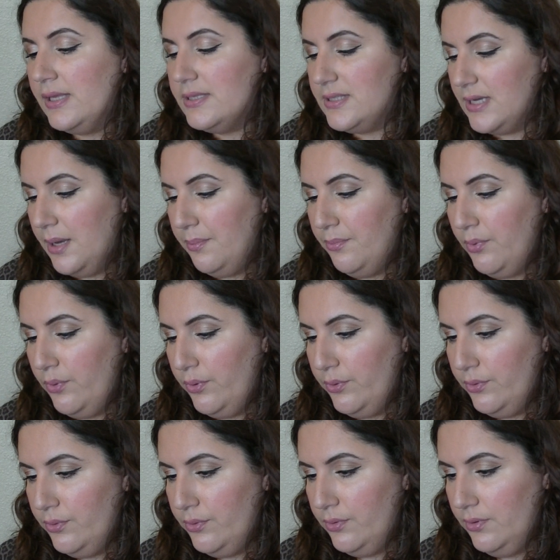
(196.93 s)
Tam boyu
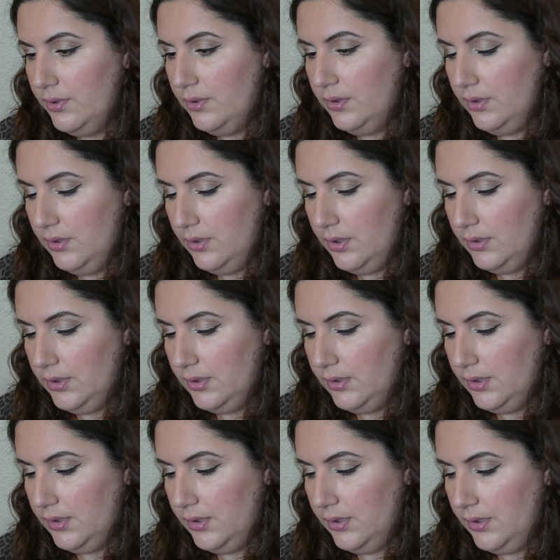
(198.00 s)
e, la la
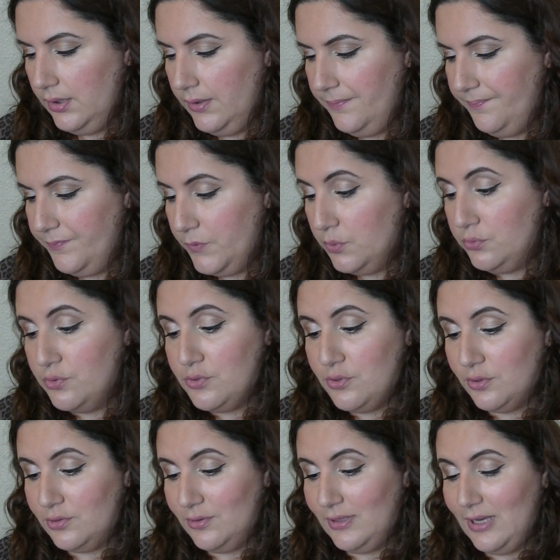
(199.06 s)
la la la
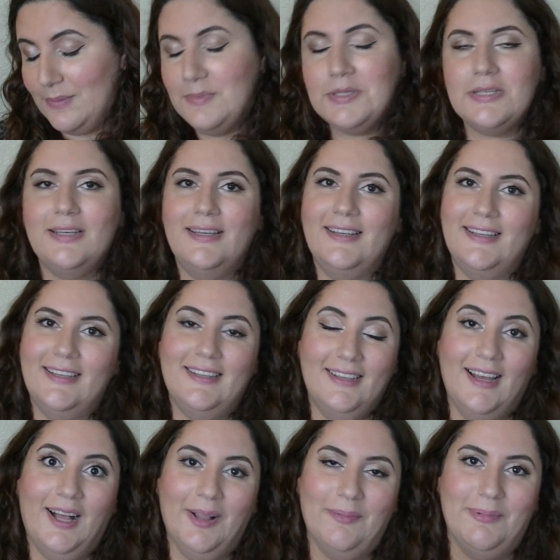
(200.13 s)
34 dolarmış
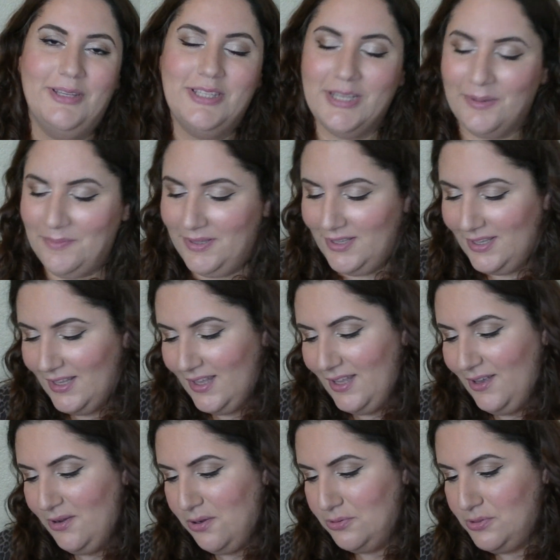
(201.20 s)
almayacağım.
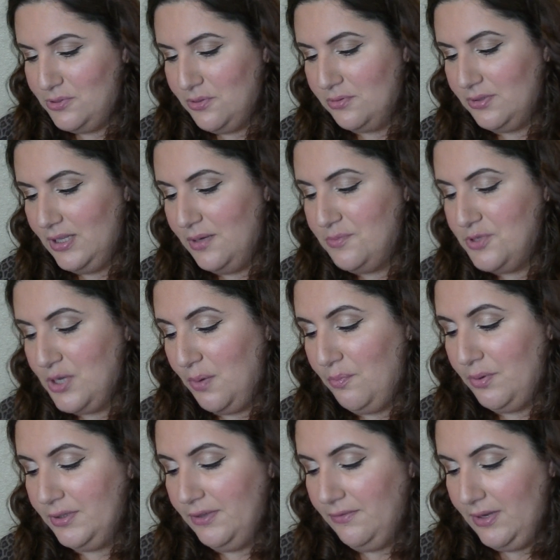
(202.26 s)
34 dolar bir
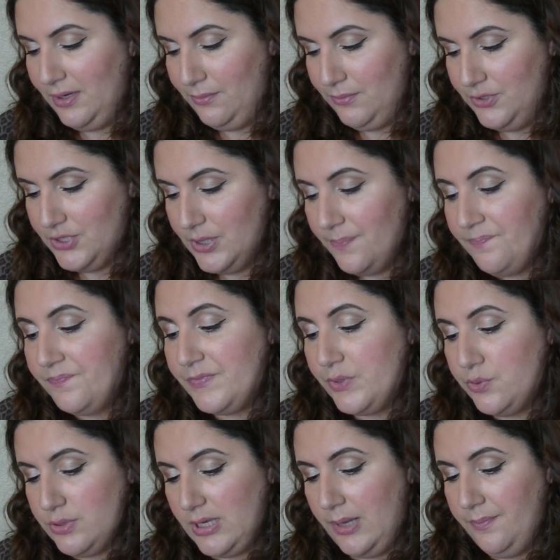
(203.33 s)
şampuana veremeyeceğim.
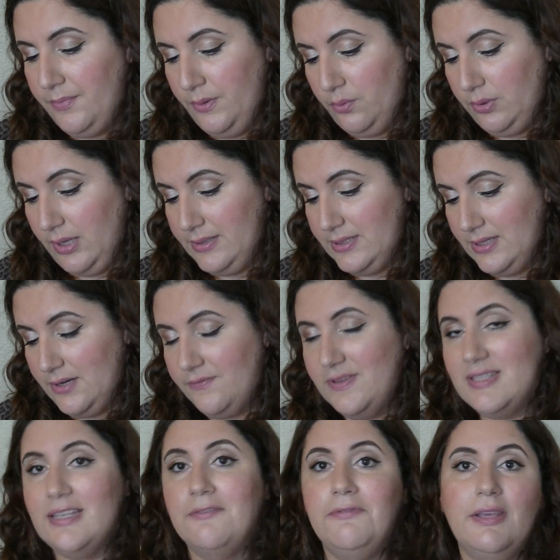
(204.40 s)
Güzel olan tarafı
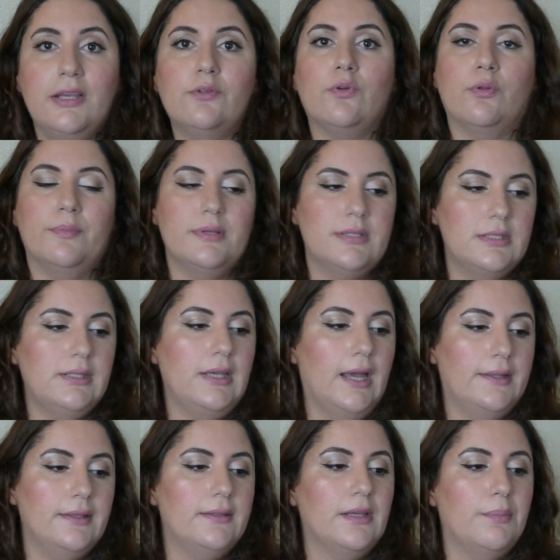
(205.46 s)
ise vegan olması.
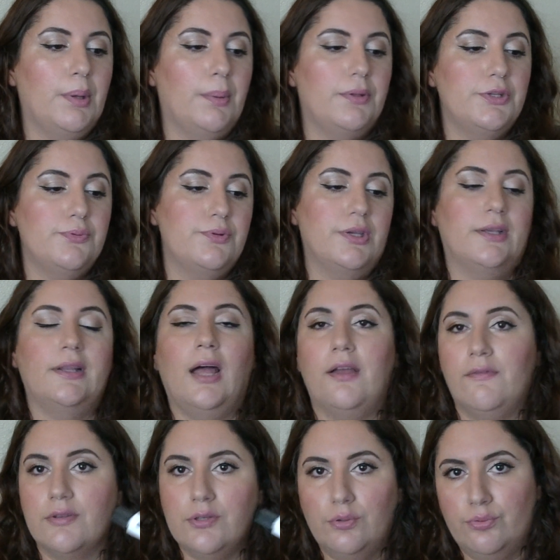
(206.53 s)
Yani tamamen hiçbir şekilde
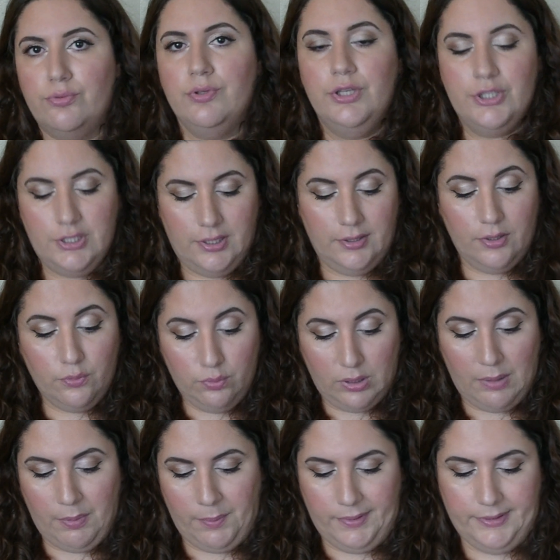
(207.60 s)
hayvansal ürün işlerine
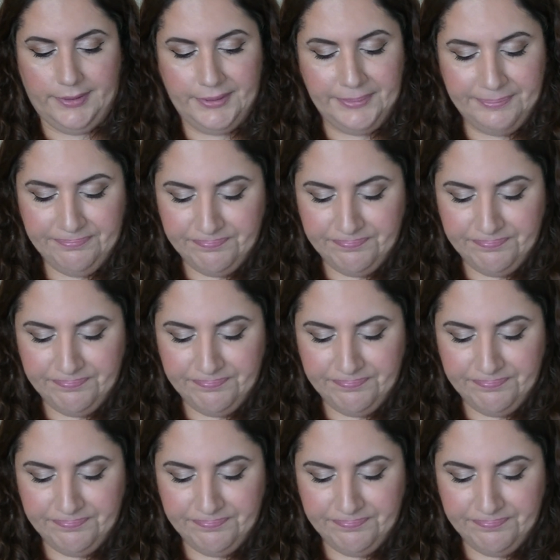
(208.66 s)
kullanmamaları